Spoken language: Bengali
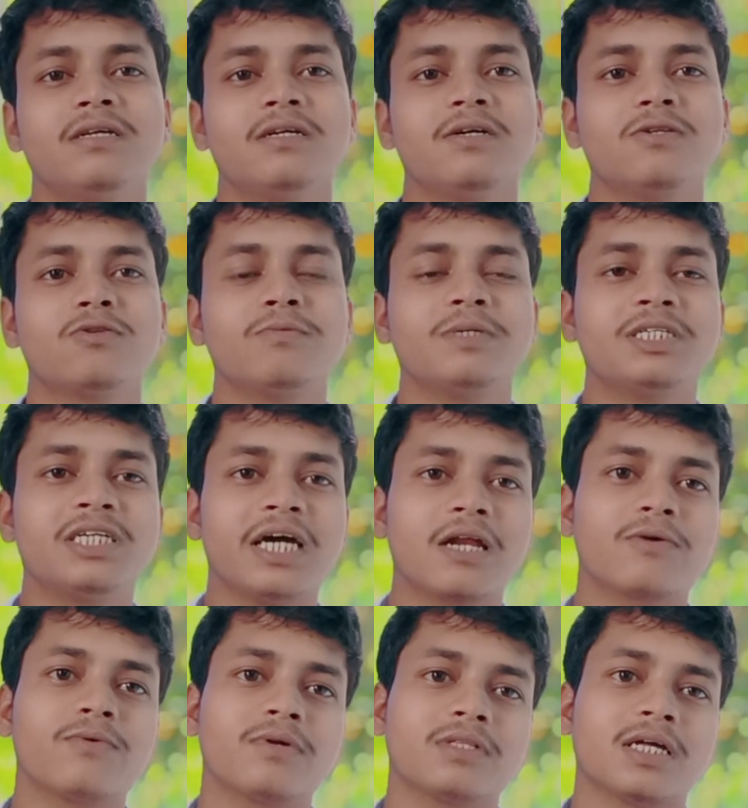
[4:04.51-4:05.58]
তুমি শেয়ার
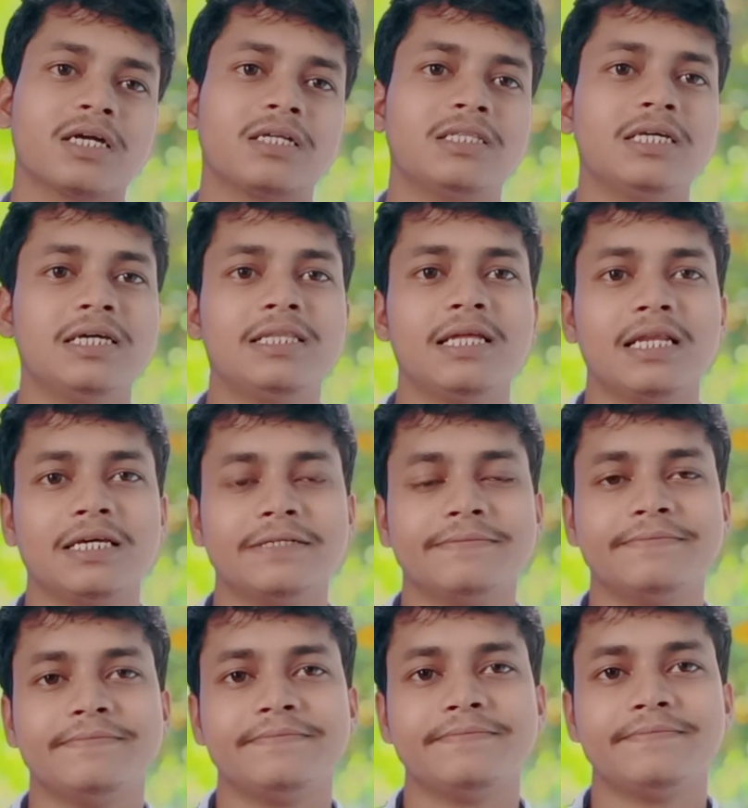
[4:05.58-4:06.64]
করে তাকে দিয়ে দিলে
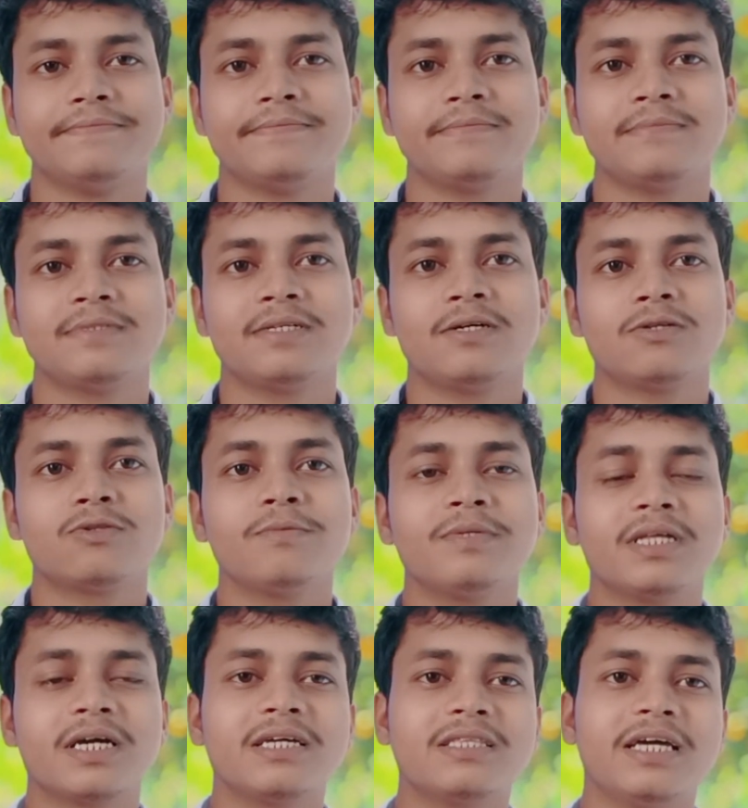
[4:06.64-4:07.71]
তুমি
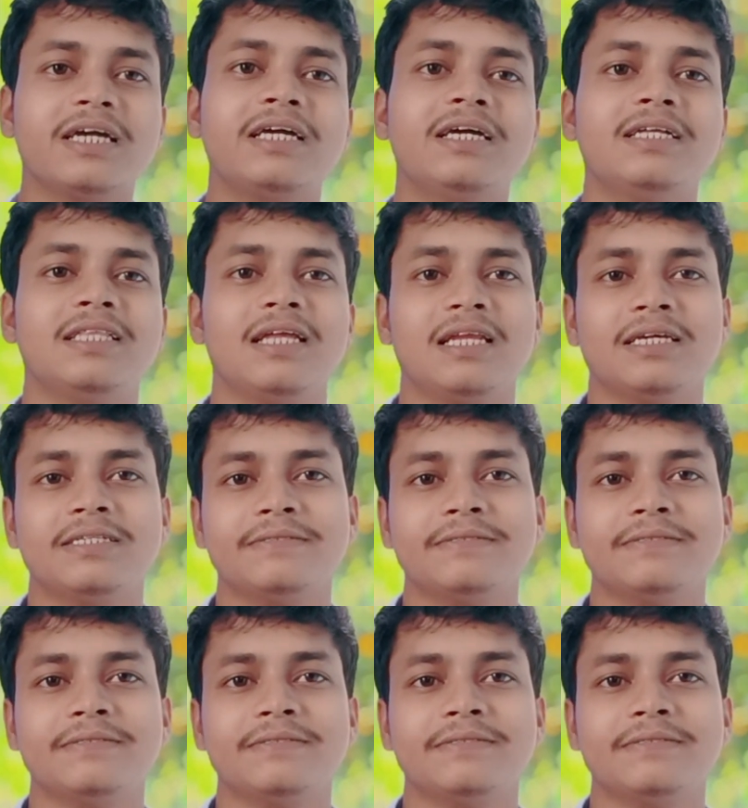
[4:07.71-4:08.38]
তাকে দেখিয়ে দিলে